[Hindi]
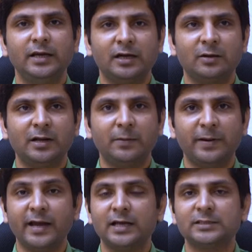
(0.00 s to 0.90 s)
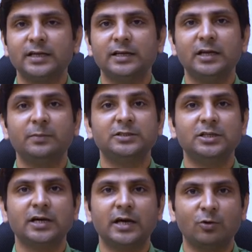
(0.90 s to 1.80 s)
एक हमारा प्रयास है कि हम
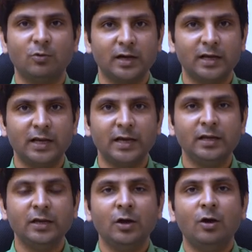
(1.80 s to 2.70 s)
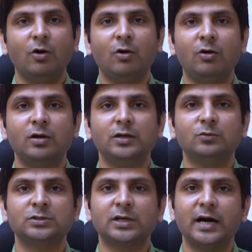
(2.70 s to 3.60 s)
अच्छे कार्य को आगे लाएँ और
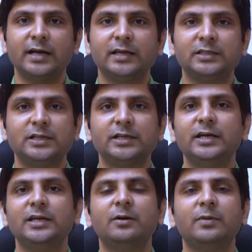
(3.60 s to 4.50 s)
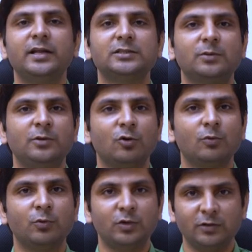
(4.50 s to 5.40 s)
उस कार्य के जरिए ही हमारे सभी लोग
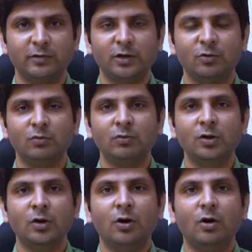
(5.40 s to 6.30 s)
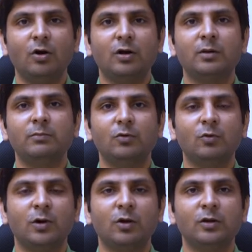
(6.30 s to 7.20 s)
मोटिवेट हों और हम
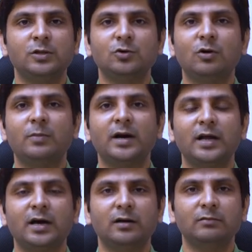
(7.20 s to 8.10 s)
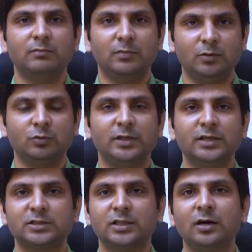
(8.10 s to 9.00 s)
ओवरऑल जो हमारा
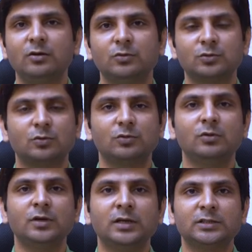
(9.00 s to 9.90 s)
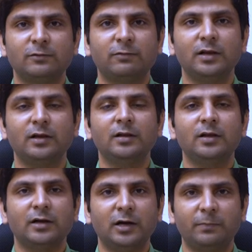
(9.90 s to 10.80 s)
उद्देश्य था उसको सफल
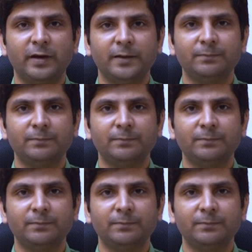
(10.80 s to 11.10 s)
कर पाएँ